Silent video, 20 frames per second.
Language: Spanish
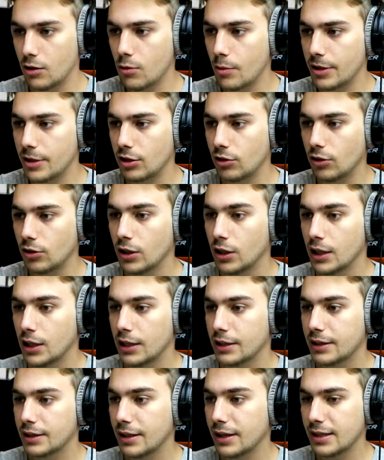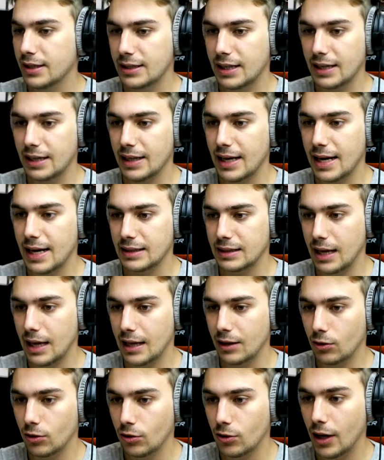Un momento, ¿dices que te has
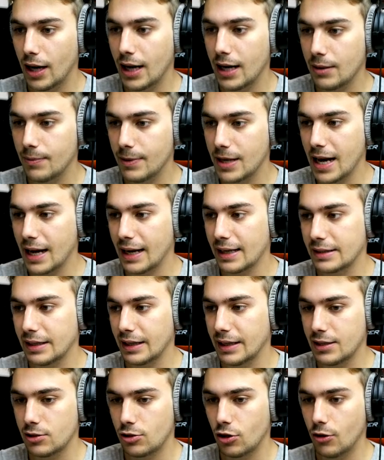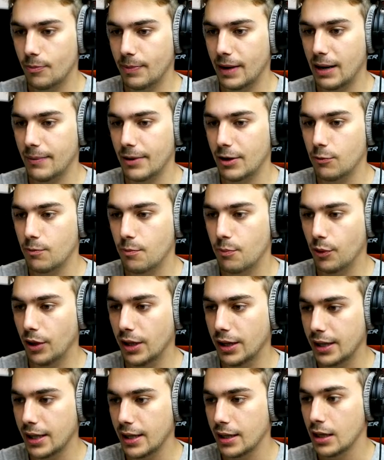dado el viaje hasta aquí solo para ver un
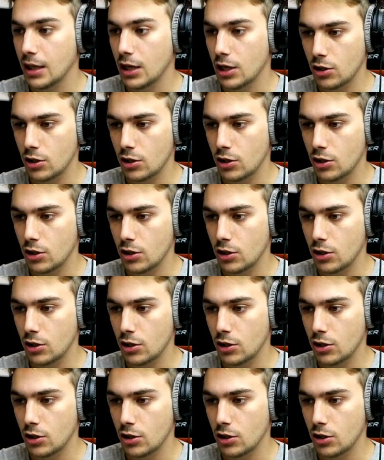puente?